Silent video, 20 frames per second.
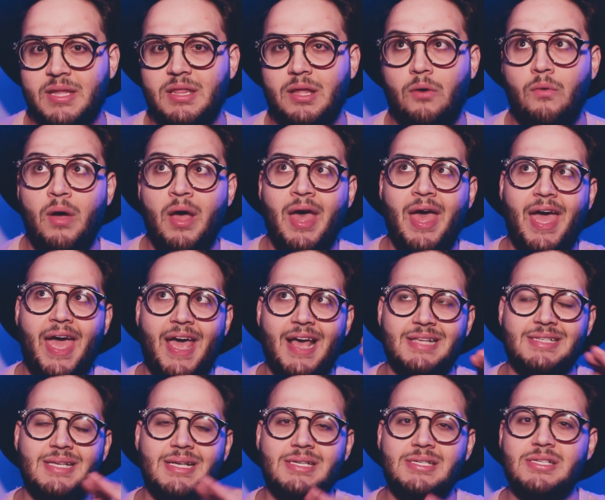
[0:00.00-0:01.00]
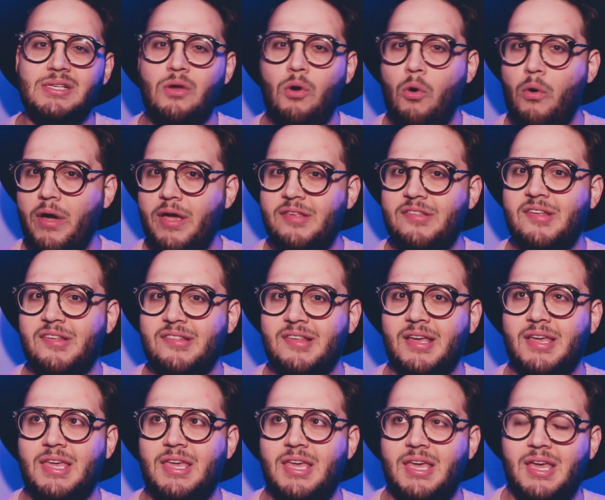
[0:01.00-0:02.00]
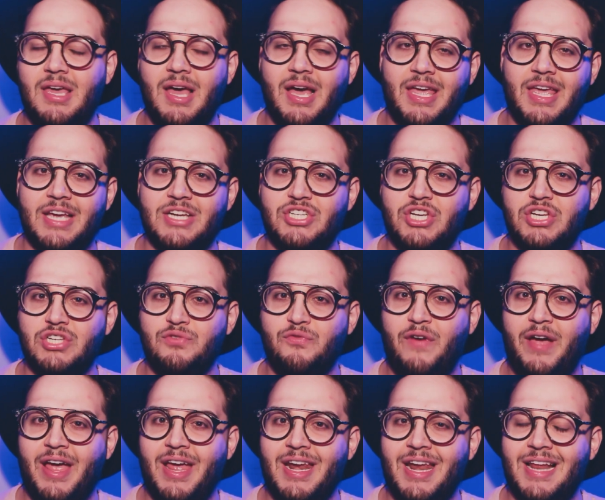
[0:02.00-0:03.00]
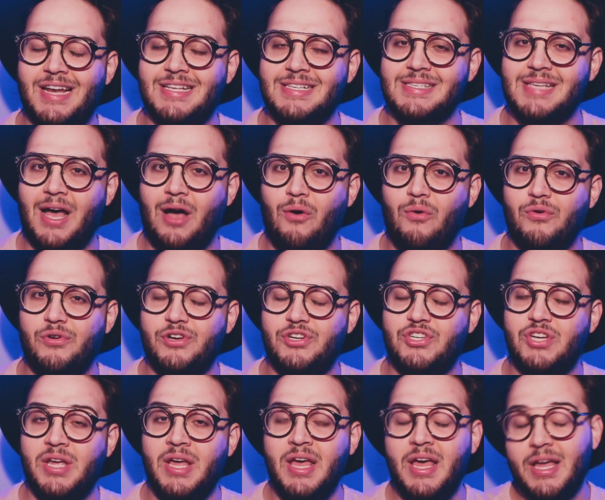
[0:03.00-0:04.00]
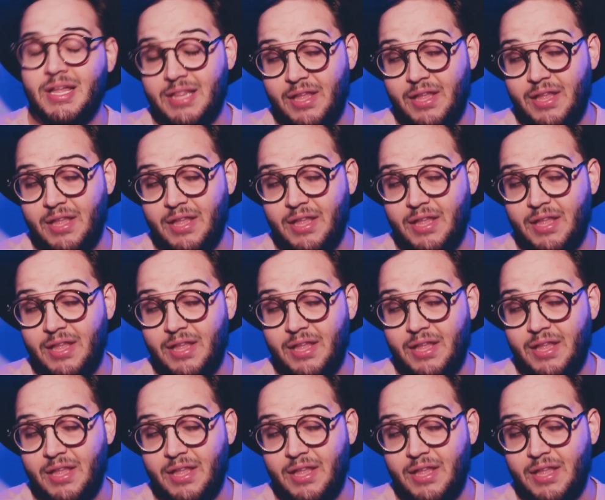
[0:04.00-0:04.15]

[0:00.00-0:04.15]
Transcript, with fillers: Então, essas coisas aqui que a gente vai analisar hoje